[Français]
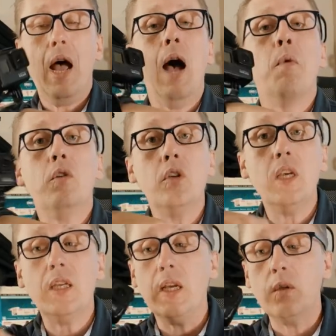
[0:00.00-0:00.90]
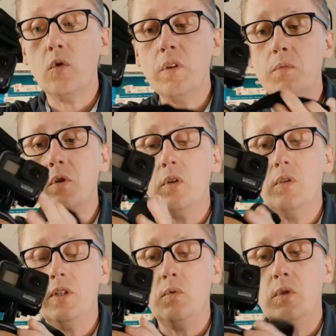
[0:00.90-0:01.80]
à moins que quelqu'un ait trouvé mieux
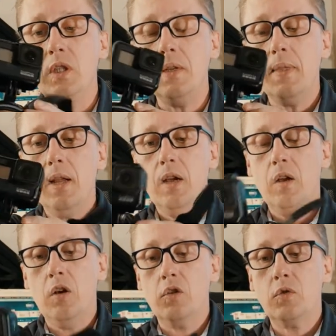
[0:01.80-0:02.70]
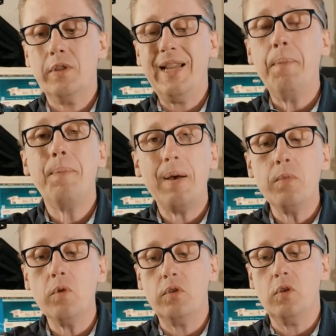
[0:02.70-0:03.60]
que cet outil, euh, je trouve qu'il n'y a pas
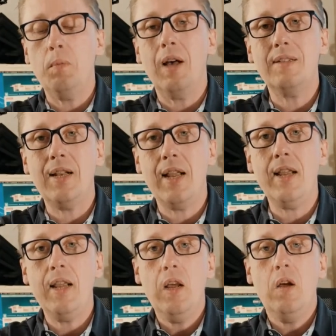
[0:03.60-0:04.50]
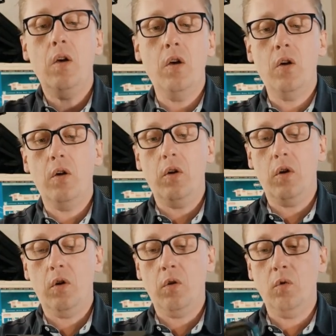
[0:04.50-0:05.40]
mieux que ce bracelet.
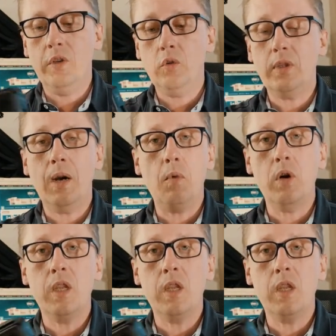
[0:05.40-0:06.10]
Euh, on est totalement